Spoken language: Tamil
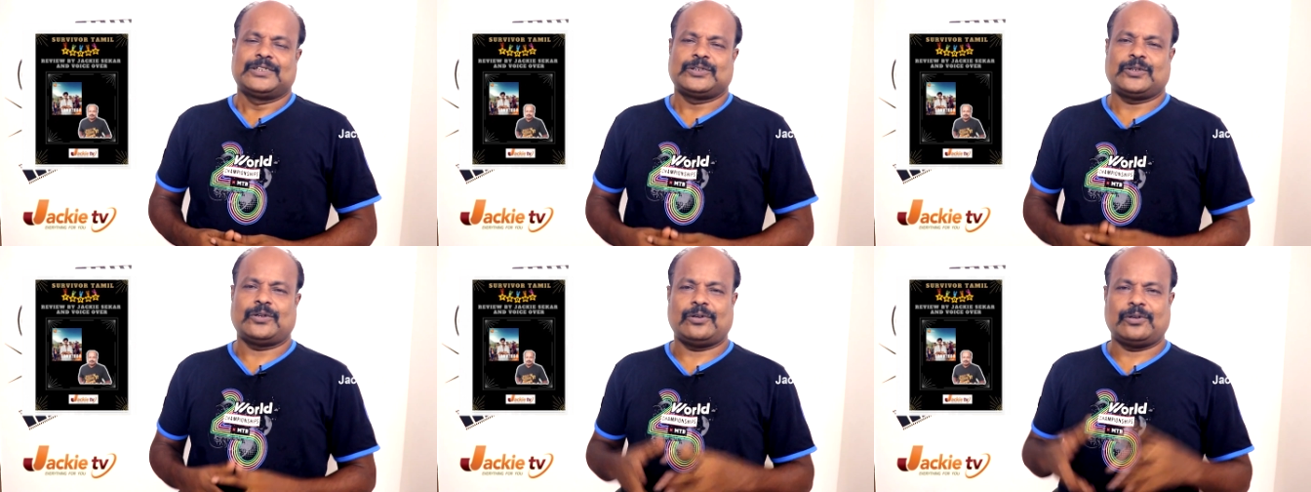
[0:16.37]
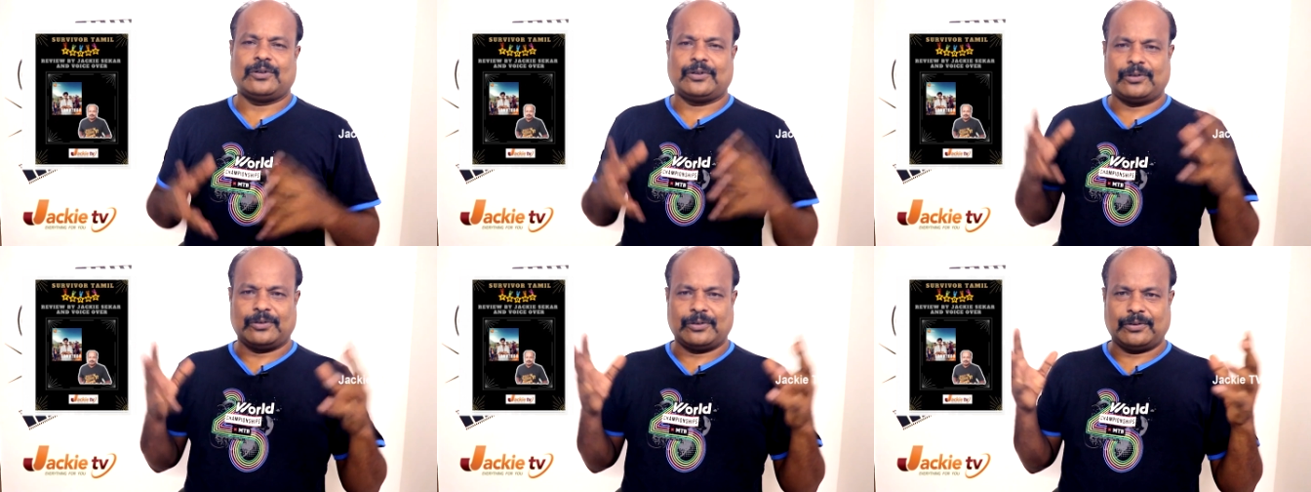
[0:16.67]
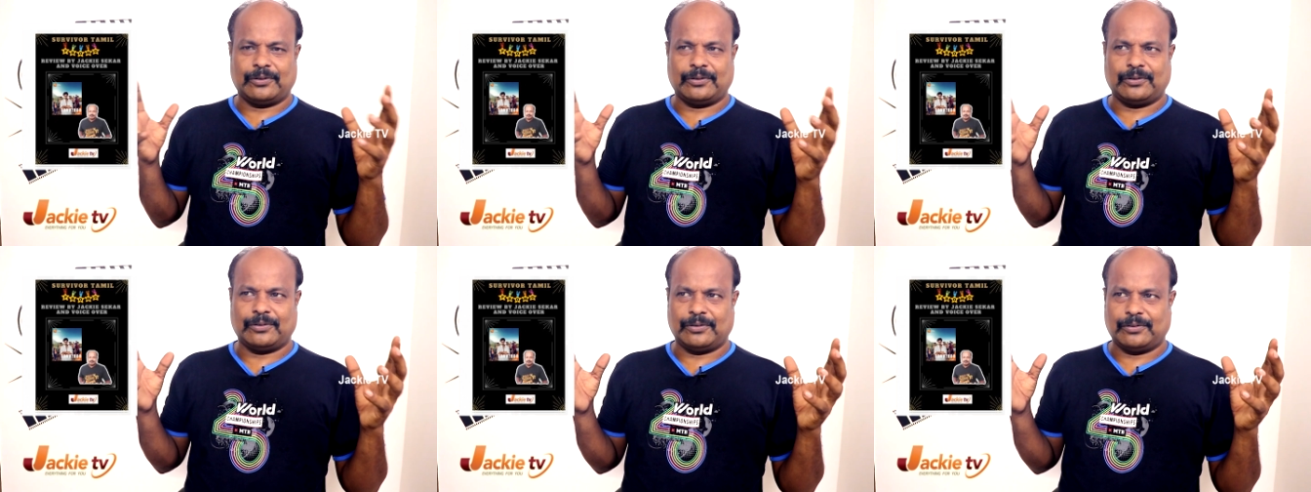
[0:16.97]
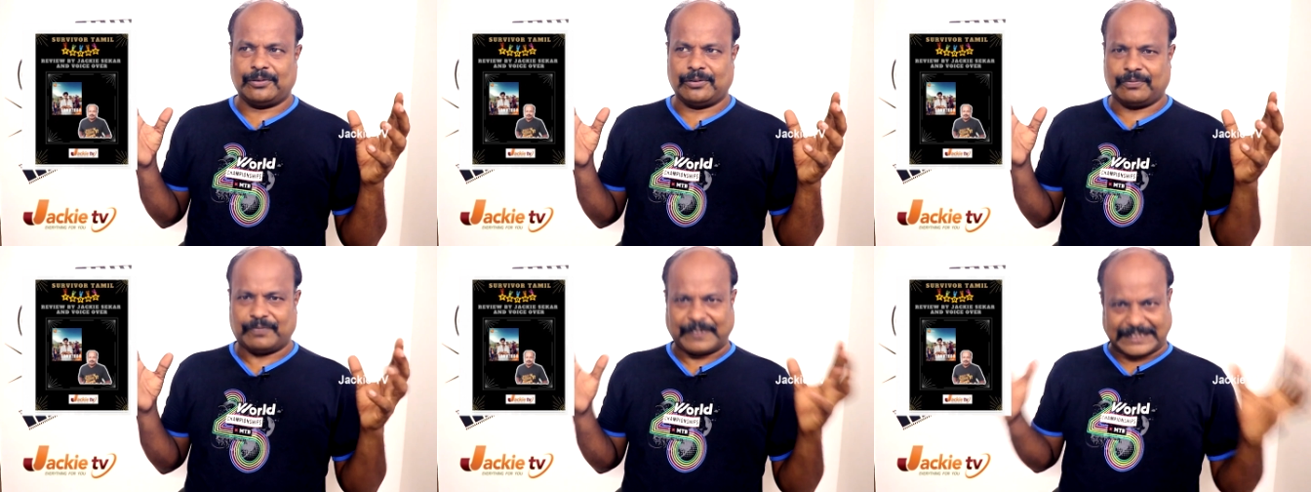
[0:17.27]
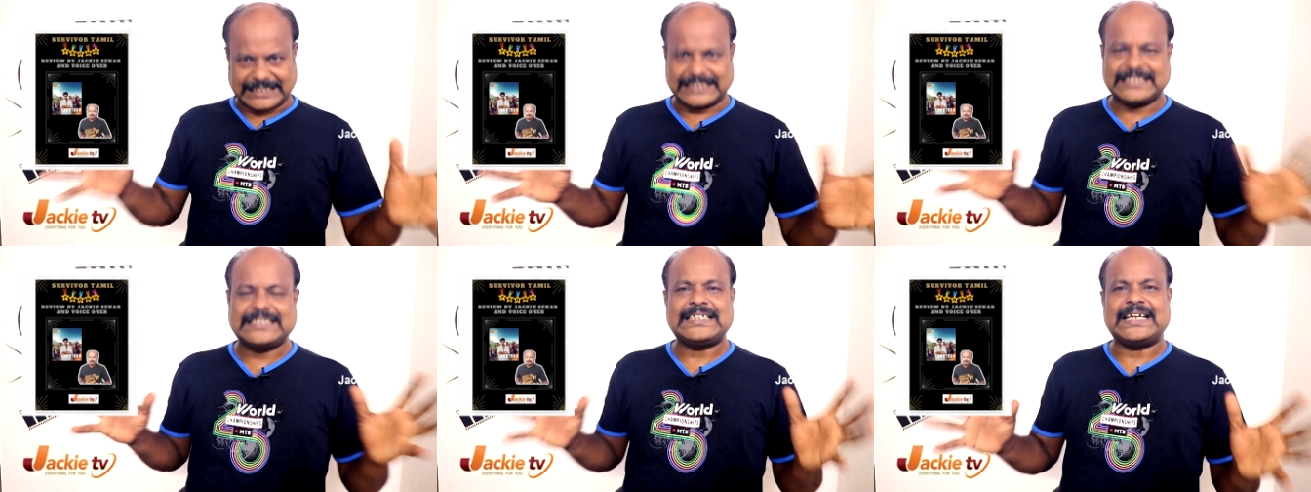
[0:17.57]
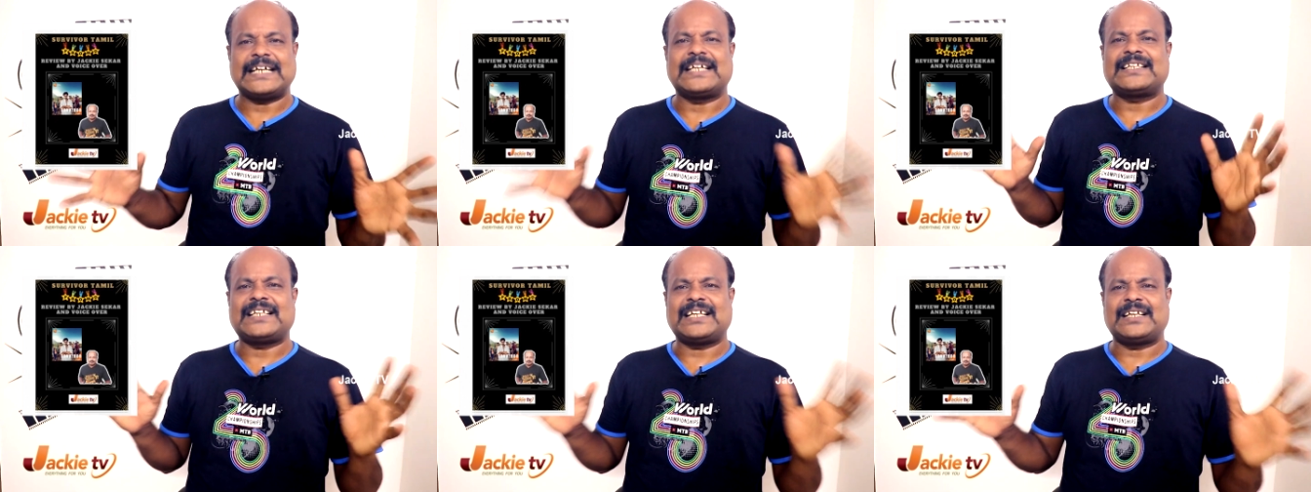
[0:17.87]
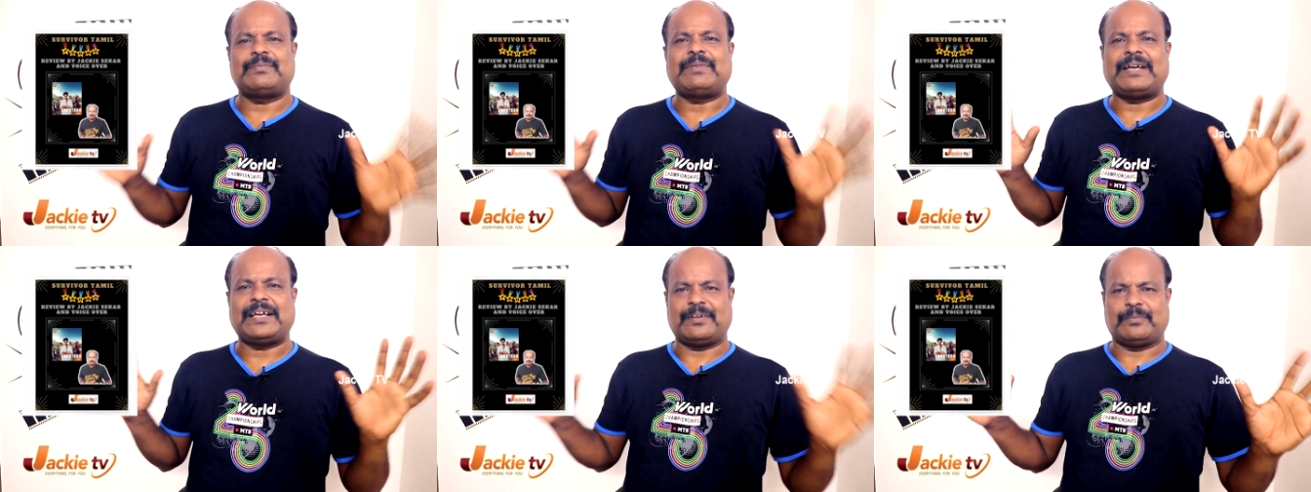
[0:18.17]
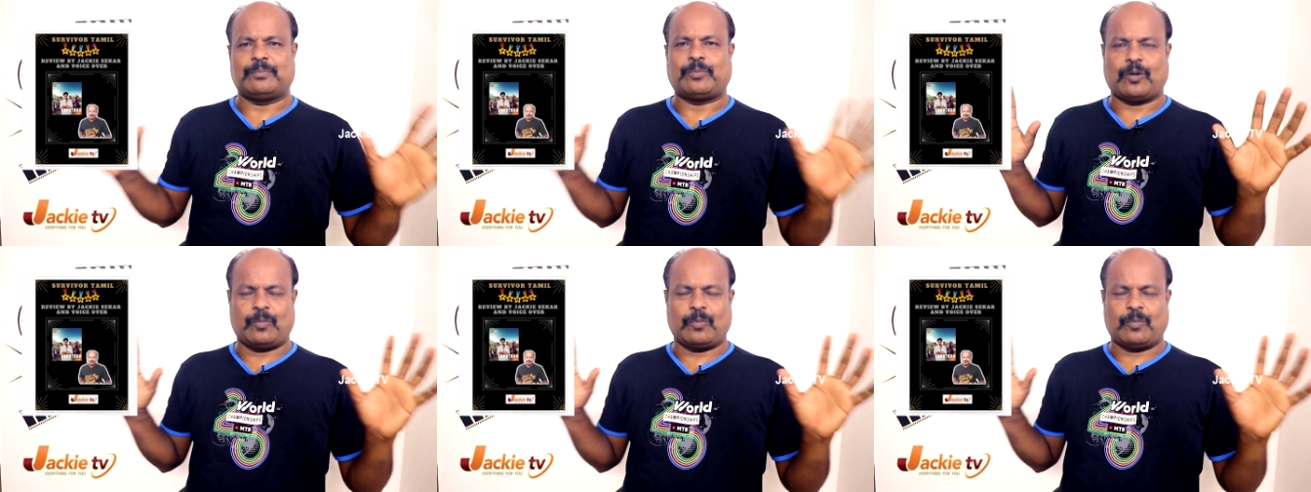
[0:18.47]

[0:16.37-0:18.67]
ஸோ ஃபர்ஸ்ட் எடுத்ததுமே